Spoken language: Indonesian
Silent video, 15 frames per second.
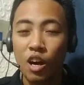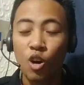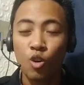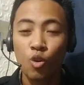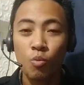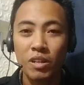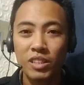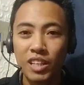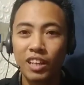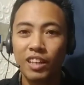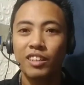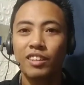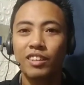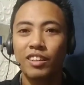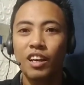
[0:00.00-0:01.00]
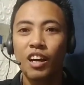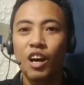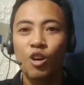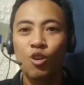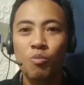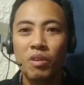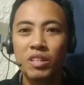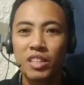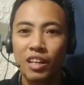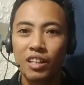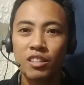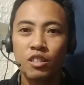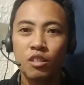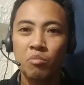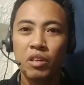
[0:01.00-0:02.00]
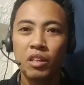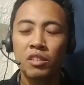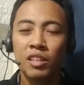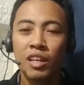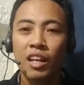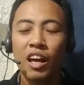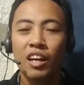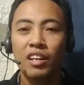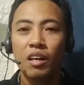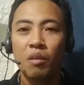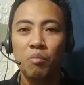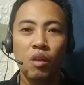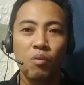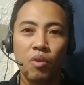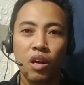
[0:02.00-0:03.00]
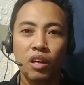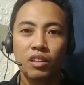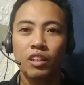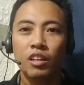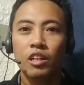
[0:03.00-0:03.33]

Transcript: Rumah sakit rumah sakit semisal ada malpraktik